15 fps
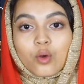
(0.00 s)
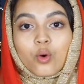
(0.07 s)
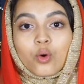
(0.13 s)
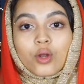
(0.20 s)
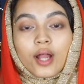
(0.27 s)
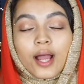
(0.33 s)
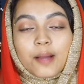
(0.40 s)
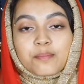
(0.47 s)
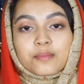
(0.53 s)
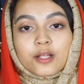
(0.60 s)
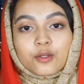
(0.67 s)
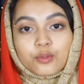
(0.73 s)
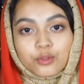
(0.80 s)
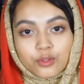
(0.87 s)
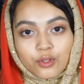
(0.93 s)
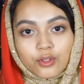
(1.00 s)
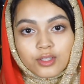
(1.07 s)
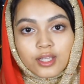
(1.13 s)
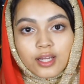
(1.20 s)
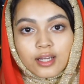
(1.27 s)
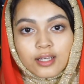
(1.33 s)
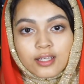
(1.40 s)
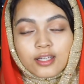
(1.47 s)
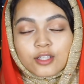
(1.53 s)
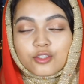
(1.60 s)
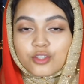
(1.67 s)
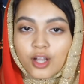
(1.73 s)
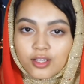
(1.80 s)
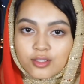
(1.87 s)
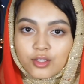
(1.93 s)
ওরা আপনার উত্তরটা
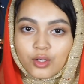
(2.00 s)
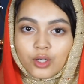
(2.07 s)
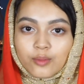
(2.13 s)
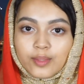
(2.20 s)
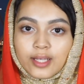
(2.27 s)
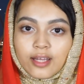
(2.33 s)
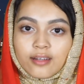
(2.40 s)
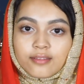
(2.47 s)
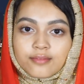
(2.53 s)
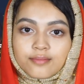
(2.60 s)
ট্রাস্ট করবে না